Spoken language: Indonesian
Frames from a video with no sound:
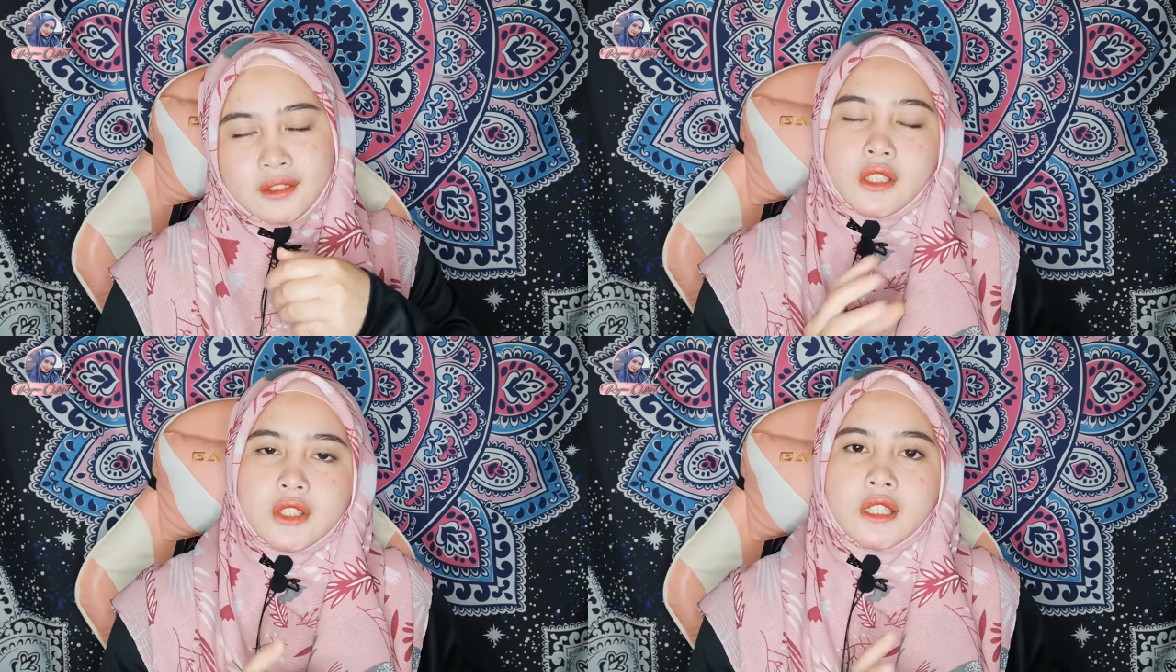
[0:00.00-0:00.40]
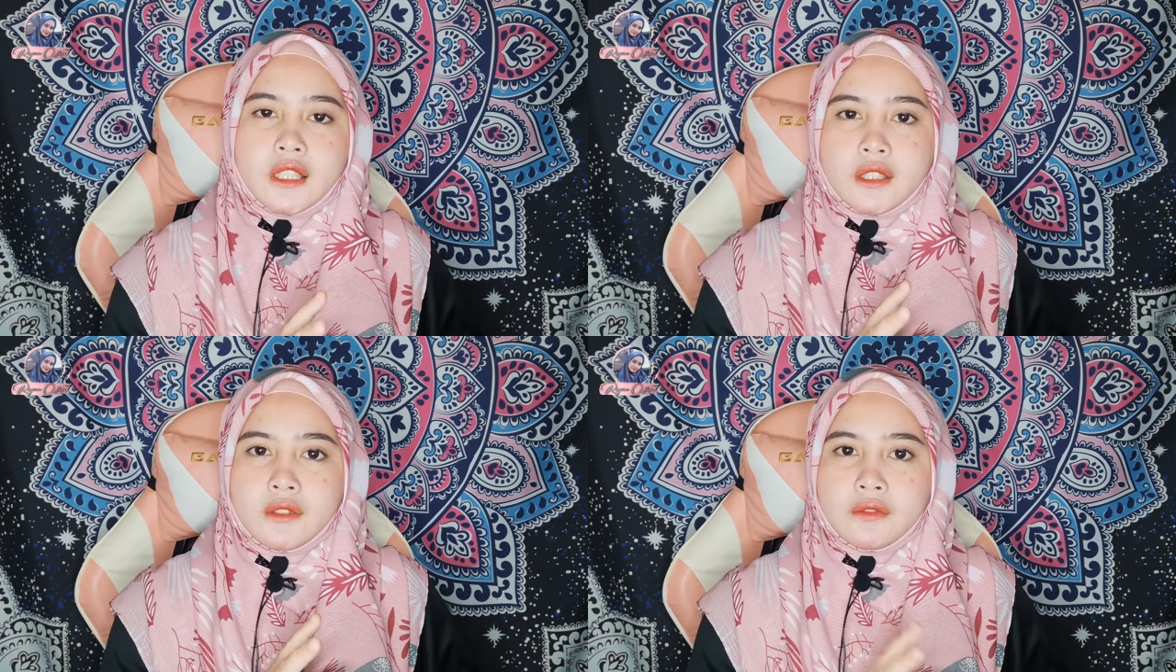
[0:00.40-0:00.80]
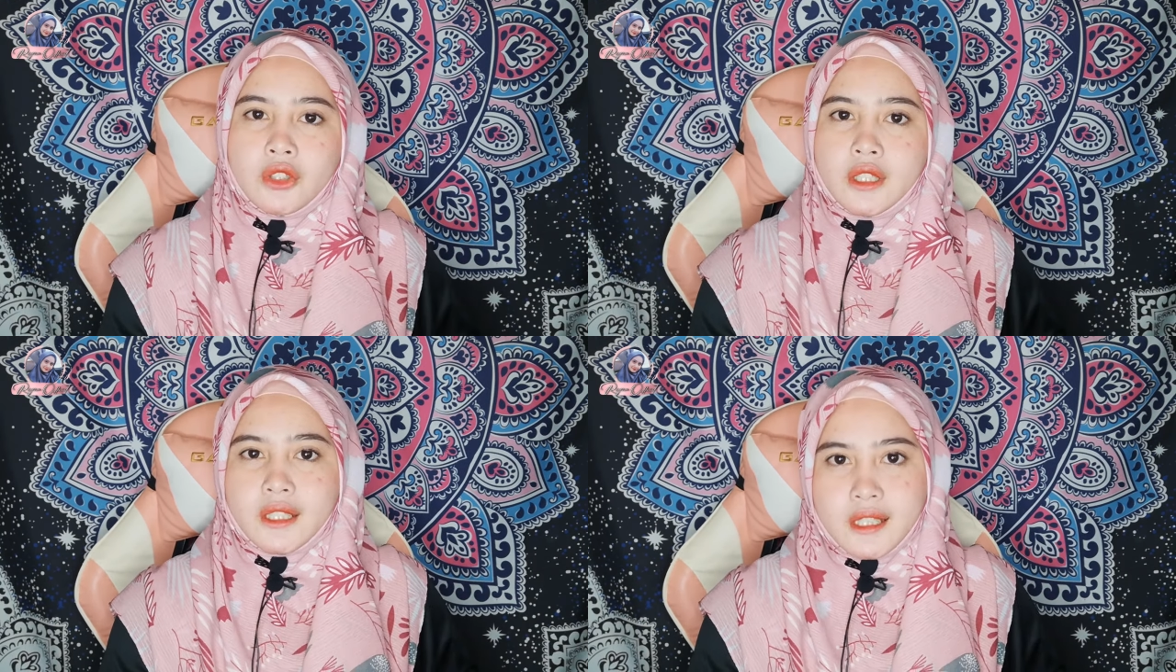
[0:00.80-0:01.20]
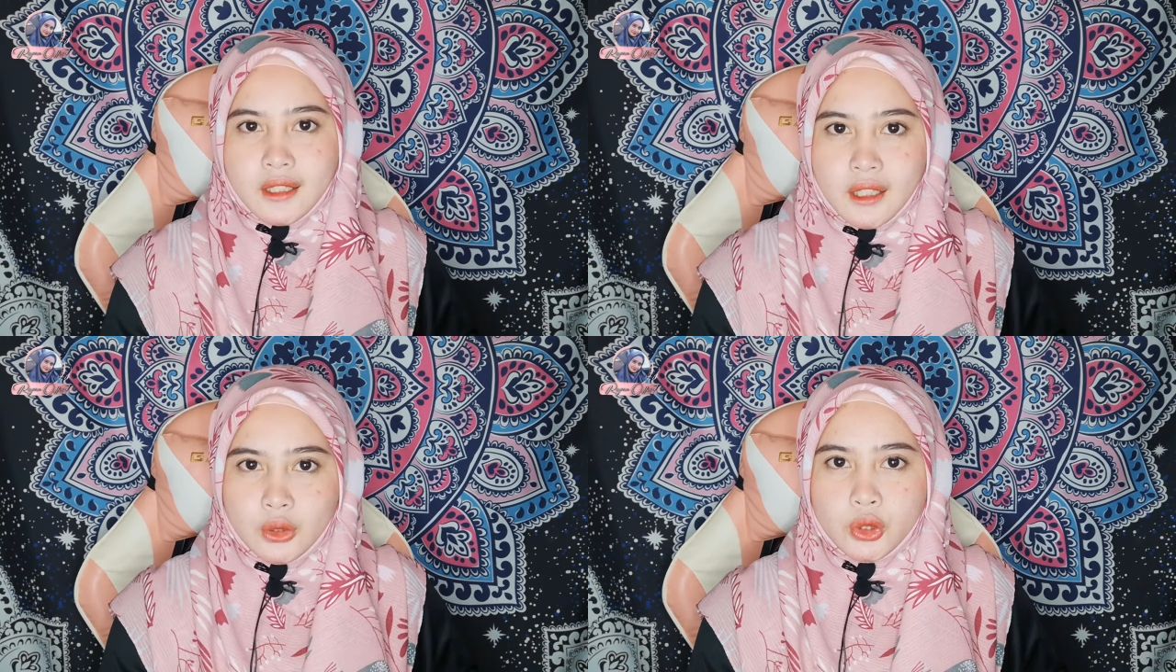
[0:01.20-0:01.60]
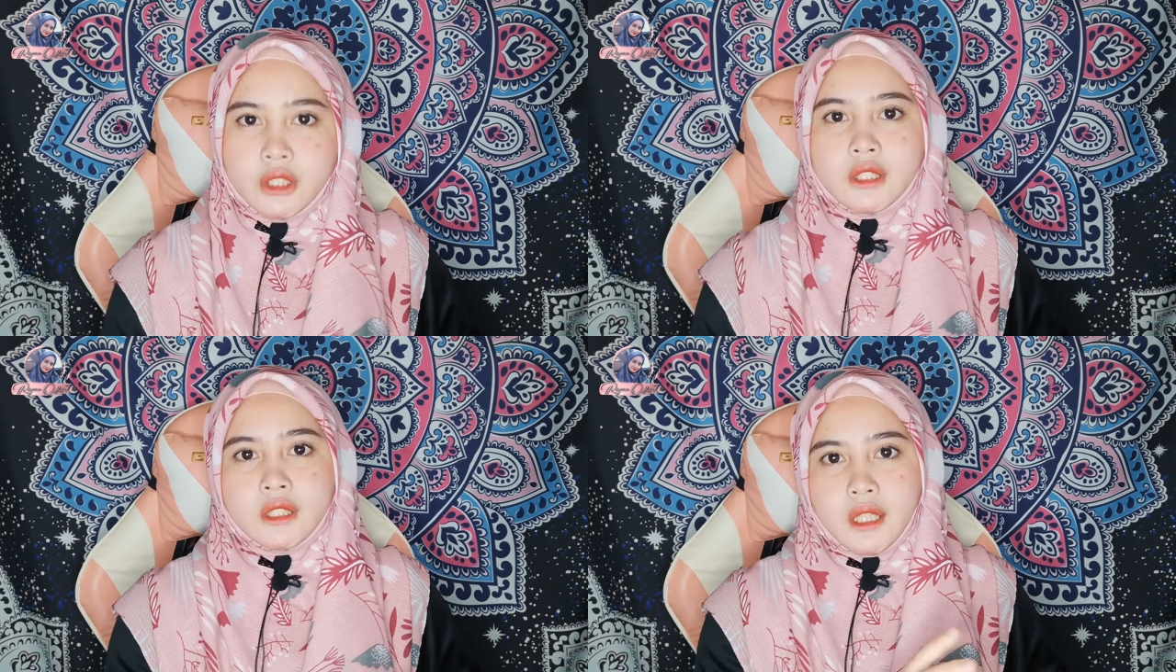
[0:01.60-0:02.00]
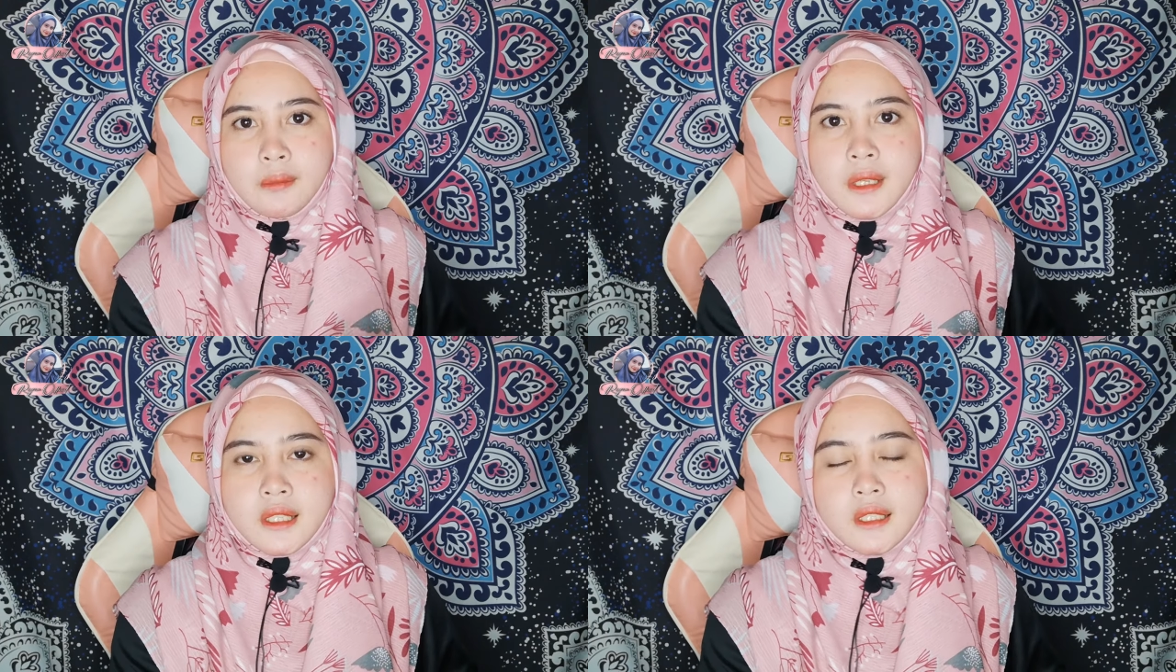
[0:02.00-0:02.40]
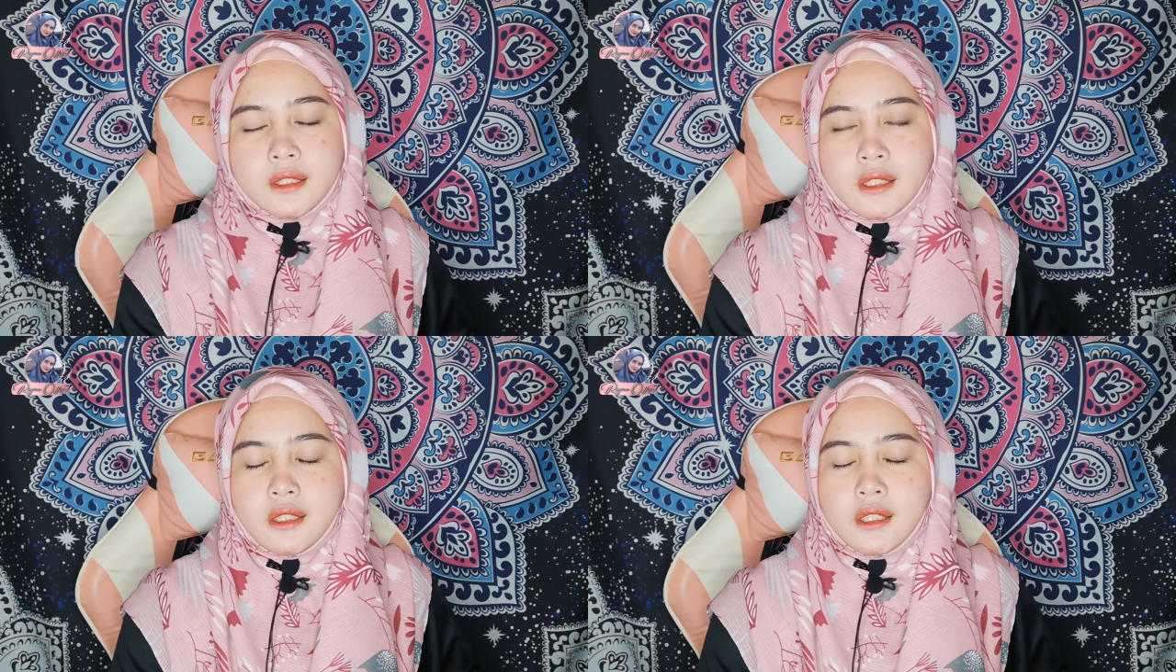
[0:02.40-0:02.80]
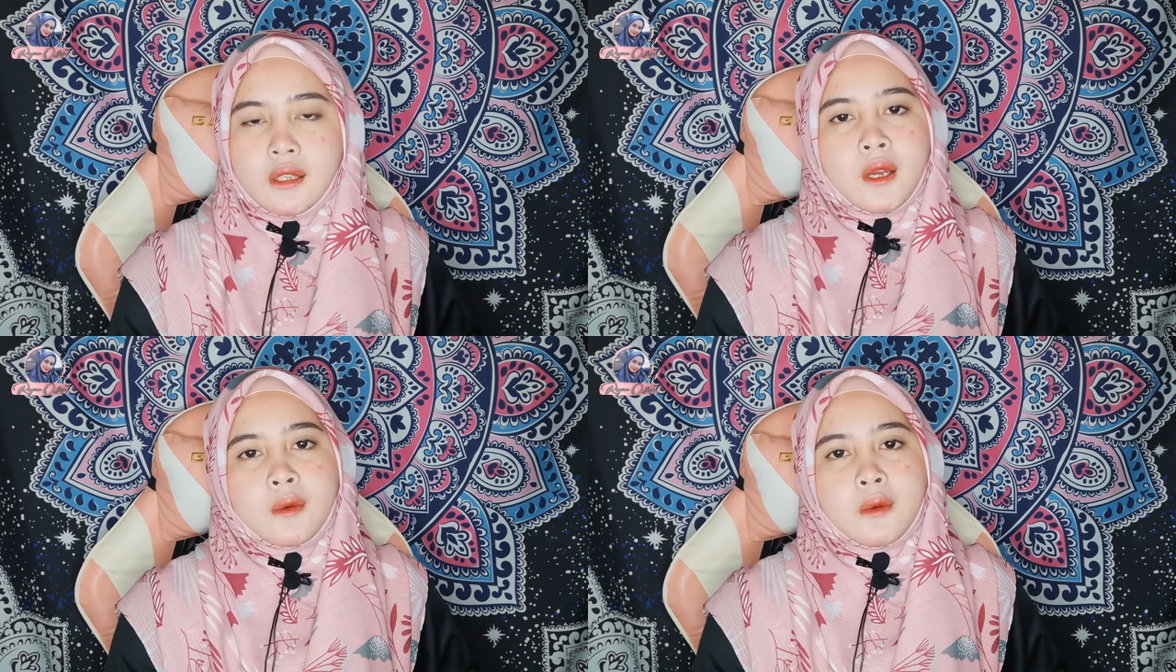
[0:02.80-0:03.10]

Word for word: Sesedikit info yang Riza tahu tentang masjid ini,